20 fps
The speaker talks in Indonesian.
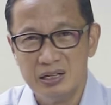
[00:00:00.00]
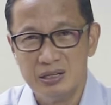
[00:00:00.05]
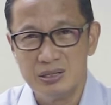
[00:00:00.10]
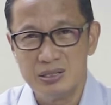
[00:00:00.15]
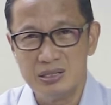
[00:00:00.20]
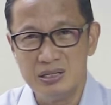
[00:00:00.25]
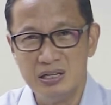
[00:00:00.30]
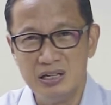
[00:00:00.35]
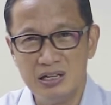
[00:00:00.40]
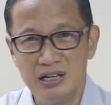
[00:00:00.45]

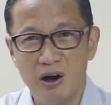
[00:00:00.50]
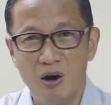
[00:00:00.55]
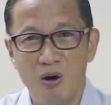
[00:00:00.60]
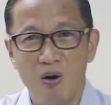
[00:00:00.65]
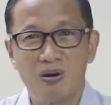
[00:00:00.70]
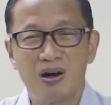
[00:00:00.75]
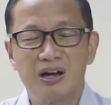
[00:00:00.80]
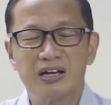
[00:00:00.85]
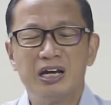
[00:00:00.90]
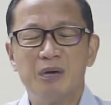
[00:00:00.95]
sehingga
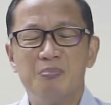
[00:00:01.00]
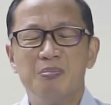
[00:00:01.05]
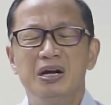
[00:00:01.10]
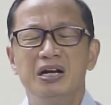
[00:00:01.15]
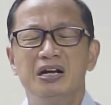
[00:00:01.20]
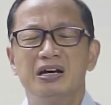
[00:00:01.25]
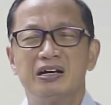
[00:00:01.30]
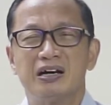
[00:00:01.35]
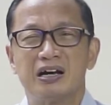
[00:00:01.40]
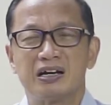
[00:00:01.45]
orang yang
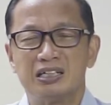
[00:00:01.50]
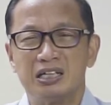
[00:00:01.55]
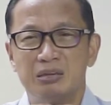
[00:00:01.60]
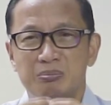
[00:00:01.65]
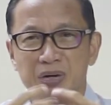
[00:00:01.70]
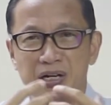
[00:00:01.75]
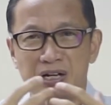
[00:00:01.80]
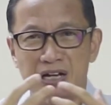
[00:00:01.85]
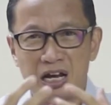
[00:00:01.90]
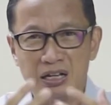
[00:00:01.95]
mendengarnya
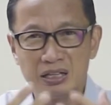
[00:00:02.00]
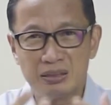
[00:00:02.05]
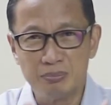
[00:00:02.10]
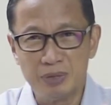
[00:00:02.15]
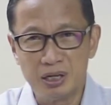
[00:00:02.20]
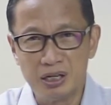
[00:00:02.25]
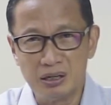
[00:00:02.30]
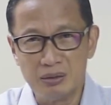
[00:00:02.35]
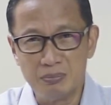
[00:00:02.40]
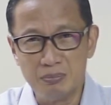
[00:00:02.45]

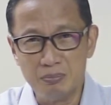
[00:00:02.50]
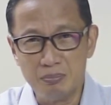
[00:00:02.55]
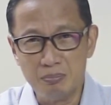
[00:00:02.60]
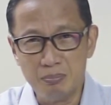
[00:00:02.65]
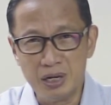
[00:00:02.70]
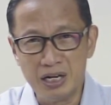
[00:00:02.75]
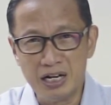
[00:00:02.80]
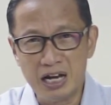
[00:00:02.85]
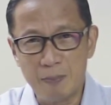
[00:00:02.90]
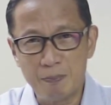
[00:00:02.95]
eh,
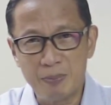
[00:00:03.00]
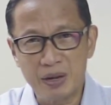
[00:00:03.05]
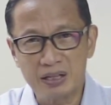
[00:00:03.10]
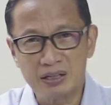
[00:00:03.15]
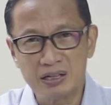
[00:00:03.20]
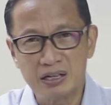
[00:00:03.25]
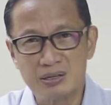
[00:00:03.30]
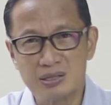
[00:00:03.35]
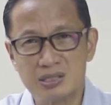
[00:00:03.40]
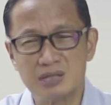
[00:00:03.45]

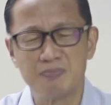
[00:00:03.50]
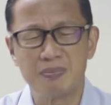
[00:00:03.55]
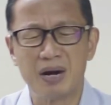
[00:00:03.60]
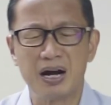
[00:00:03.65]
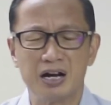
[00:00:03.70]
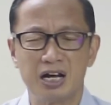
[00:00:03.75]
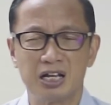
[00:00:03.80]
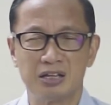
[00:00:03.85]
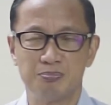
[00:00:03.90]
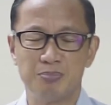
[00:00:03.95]
mendapatkan
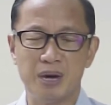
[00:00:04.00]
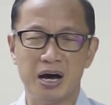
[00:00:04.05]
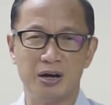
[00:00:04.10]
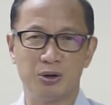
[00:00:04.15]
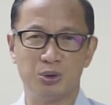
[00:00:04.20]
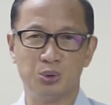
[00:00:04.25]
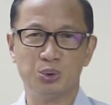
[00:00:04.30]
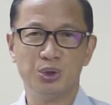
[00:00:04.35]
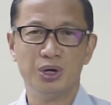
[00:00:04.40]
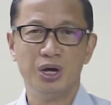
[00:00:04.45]
semangat
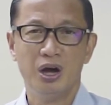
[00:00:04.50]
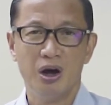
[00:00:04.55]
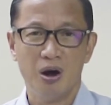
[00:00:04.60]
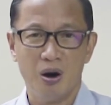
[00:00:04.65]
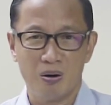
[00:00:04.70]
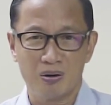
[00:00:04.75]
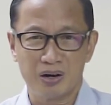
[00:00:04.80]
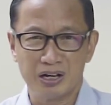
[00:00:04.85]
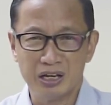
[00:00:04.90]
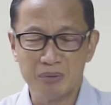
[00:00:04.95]
baru,
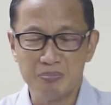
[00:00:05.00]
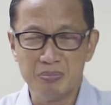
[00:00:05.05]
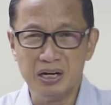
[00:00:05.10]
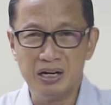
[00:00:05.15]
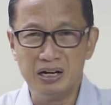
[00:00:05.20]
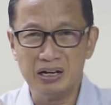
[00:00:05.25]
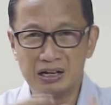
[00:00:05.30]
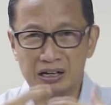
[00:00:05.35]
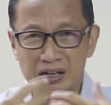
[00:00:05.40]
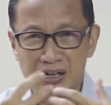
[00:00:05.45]
orang yang
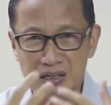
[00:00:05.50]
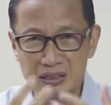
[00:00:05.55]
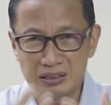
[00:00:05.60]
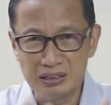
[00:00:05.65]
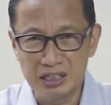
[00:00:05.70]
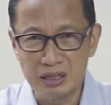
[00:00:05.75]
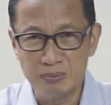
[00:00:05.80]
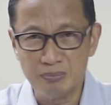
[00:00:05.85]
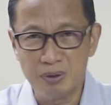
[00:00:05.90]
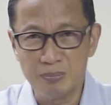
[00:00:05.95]

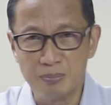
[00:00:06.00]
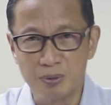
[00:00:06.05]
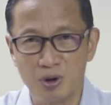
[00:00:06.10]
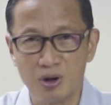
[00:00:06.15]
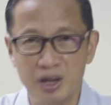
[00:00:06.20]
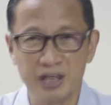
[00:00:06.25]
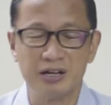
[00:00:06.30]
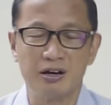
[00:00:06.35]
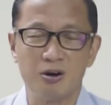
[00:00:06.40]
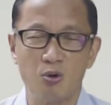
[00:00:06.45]
mendengarnya
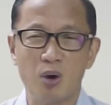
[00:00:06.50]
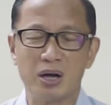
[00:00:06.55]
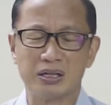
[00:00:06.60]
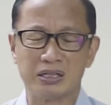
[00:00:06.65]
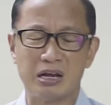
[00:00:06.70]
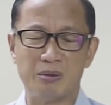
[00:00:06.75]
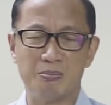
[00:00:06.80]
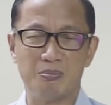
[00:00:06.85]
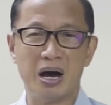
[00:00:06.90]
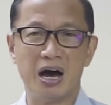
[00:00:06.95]
memperoleh
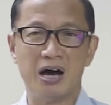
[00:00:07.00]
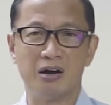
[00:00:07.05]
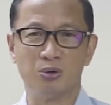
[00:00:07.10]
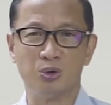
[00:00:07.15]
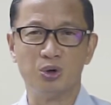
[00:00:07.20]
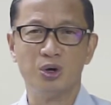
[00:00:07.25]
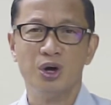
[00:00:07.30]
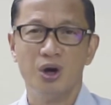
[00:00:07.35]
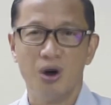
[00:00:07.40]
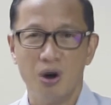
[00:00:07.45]
kekuatan
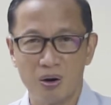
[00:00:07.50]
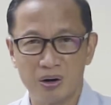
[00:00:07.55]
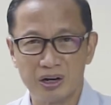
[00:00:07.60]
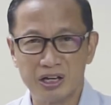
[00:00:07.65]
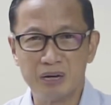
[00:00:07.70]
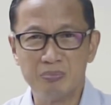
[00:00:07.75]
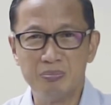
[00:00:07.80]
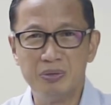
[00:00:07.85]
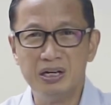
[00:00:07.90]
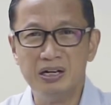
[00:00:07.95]
baru,
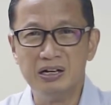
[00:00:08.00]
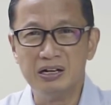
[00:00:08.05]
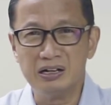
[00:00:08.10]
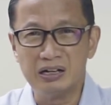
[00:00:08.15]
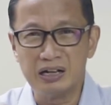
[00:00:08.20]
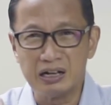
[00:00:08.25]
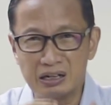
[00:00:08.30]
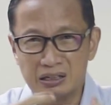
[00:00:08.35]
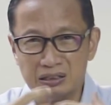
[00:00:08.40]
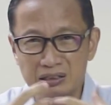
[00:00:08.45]
orang yang
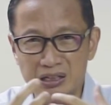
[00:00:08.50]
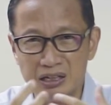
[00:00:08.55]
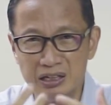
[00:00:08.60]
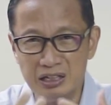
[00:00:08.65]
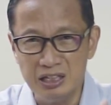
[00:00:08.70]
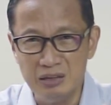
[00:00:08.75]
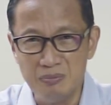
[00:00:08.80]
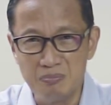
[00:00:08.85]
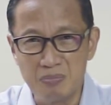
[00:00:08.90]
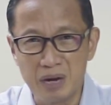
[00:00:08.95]
mendengarnya
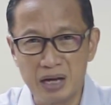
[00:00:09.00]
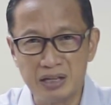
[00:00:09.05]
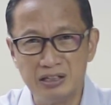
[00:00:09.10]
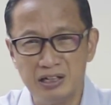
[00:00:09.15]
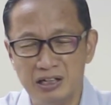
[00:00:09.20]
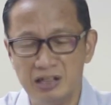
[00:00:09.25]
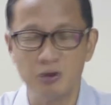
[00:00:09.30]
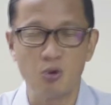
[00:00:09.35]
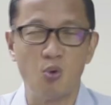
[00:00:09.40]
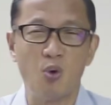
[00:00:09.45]

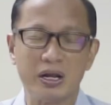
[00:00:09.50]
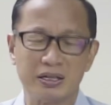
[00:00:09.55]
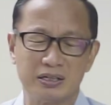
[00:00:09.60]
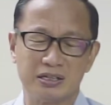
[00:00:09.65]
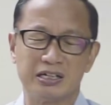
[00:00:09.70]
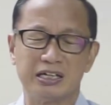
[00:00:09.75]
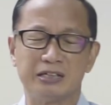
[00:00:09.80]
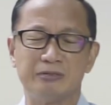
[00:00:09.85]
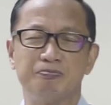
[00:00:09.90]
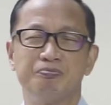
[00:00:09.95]
imannya
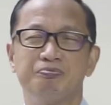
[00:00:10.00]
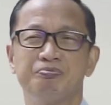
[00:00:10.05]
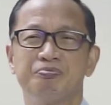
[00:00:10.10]
dikuatkan.